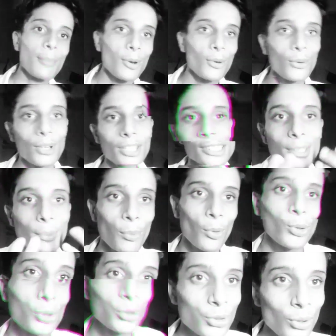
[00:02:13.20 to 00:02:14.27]
आप लोगों का
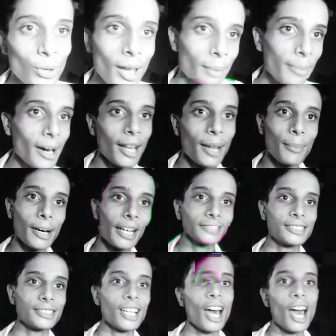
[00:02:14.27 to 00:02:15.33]
सपोर्ट जो है हमारे
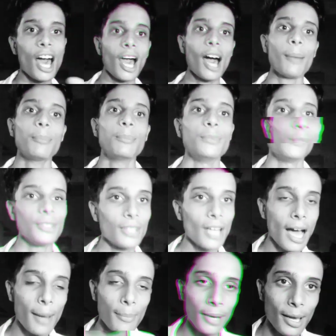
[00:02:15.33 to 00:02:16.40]
पास आप
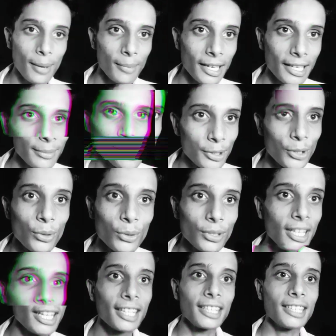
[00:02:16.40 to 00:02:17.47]
आपने हमारी वीडियो
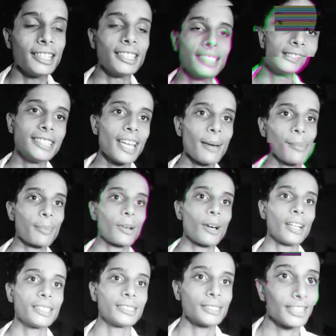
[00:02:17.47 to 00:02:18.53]
देखी दिल से
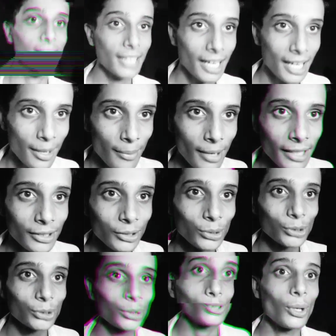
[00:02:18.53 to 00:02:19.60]
आपका धन्यवाद
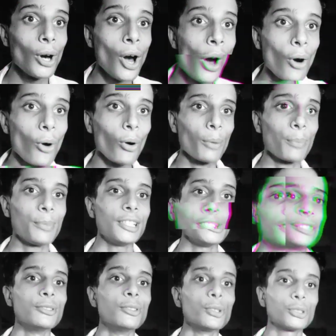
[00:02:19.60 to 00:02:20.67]
दोस्तों और
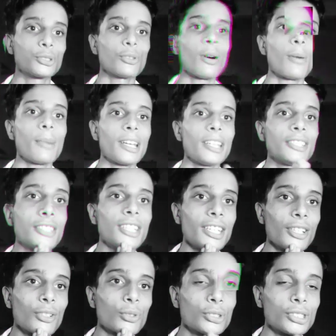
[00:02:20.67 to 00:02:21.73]
प्लीज़ दोस्तों हमारे
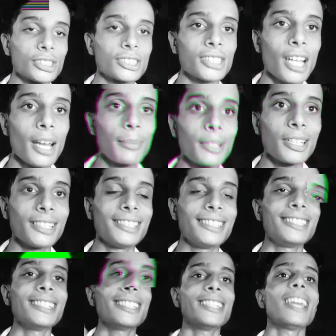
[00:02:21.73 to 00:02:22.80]
चैनल को सब्सक्राइब कर
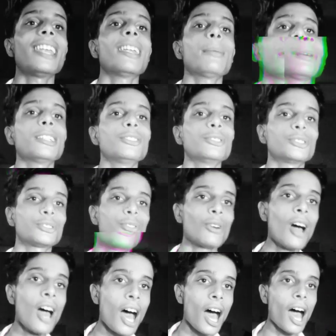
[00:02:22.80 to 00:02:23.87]
दीजिए धन्यवाद दोस्तों
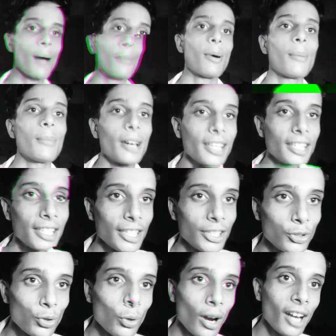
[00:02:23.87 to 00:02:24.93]
आप हमारी ये
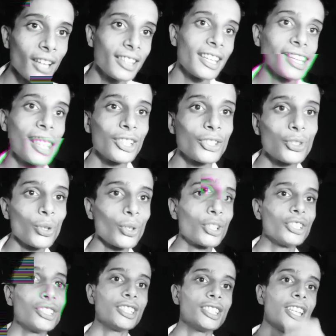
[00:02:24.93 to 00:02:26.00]
जुगाड़ देखिए
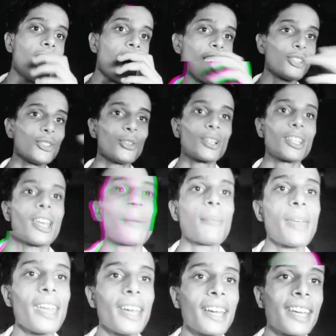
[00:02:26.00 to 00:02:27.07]
छोटी सी जो कि
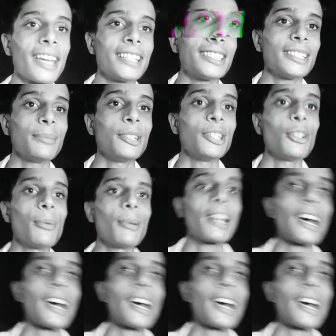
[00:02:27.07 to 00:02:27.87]
हमें एक कैसी वीडियो